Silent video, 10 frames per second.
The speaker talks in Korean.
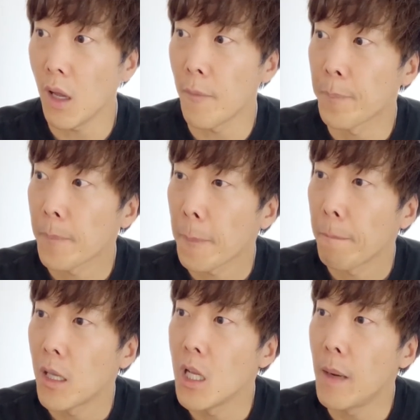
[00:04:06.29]
근데
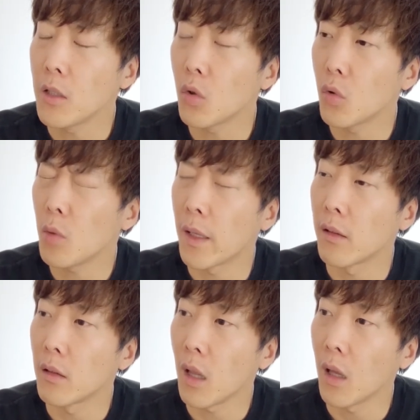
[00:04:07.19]
일반적으로
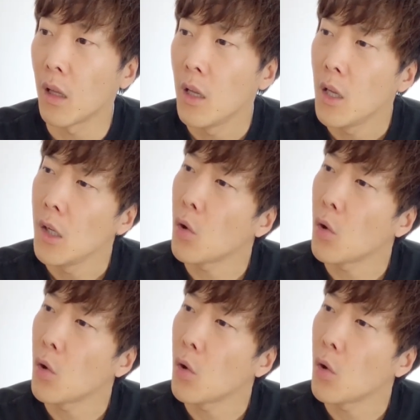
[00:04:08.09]
봤을 때